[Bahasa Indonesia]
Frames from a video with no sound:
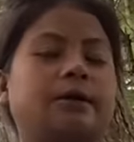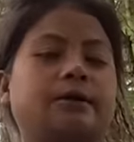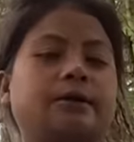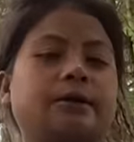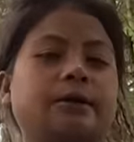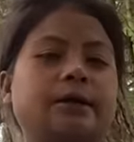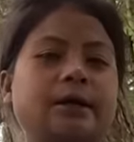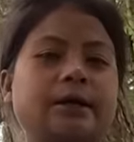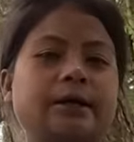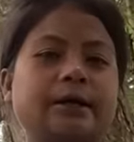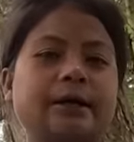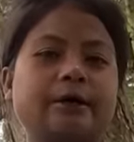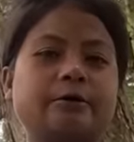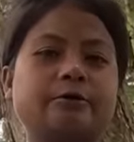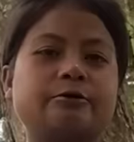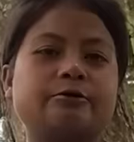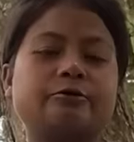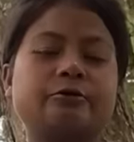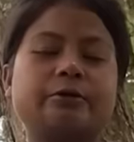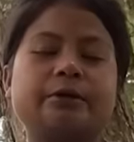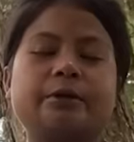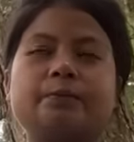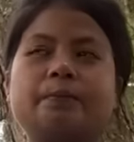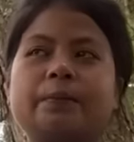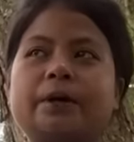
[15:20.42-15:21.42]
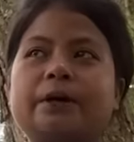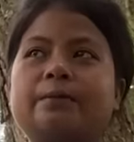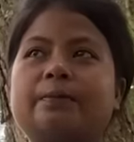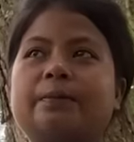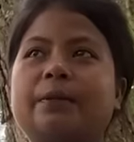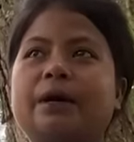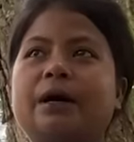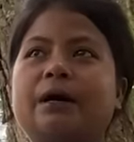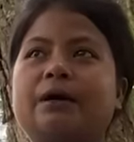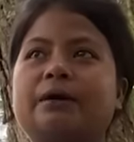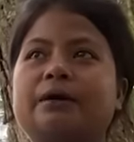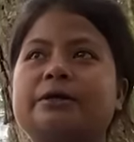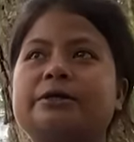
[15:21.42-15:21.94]
Kalian joki
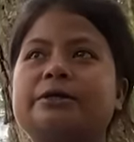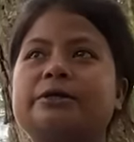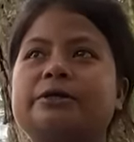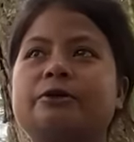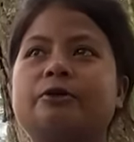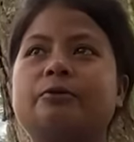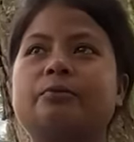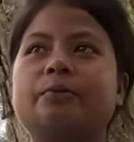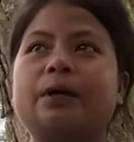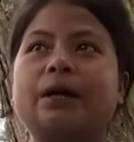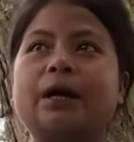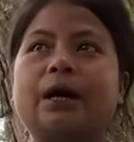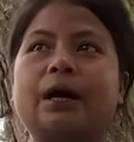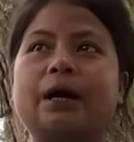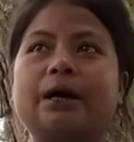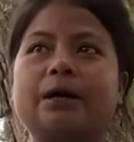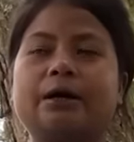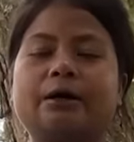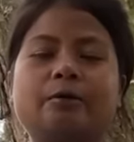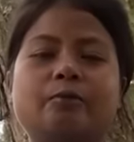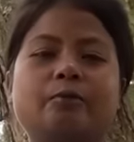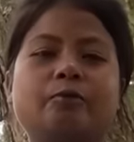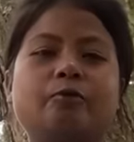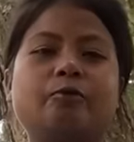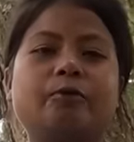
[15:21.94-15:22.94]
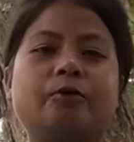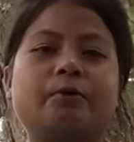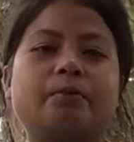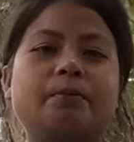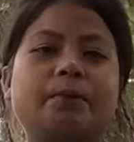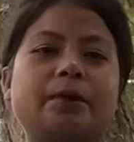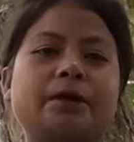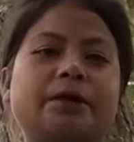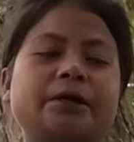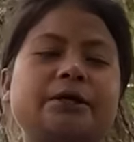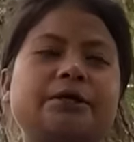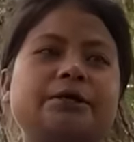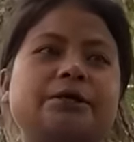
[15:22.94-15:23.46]
pagba ang sugaban ay
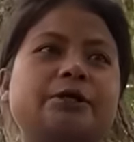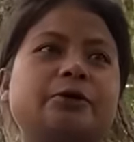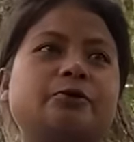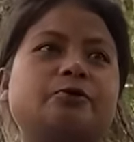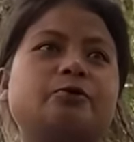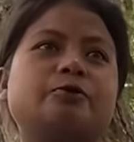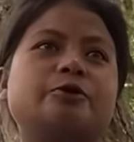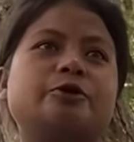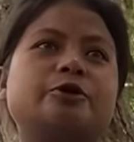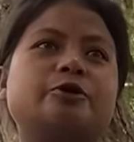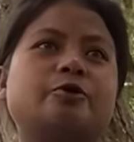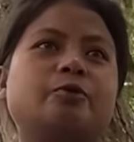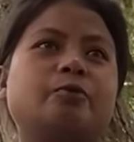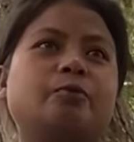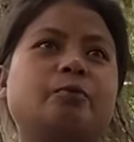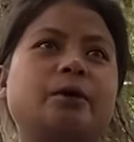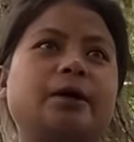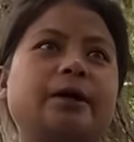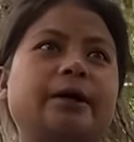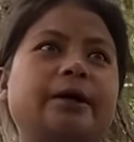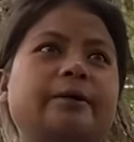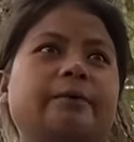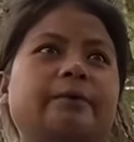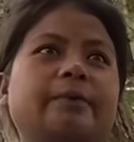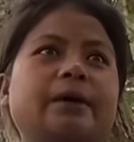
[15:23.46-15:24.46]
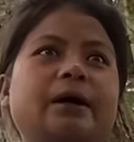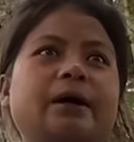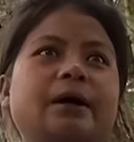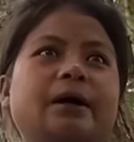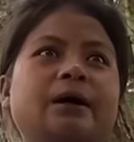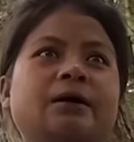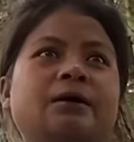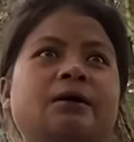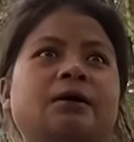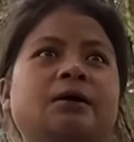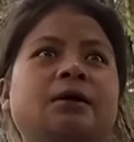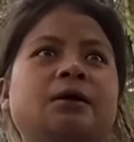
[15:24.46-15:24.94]
kaburom kajingu isa ubelay ba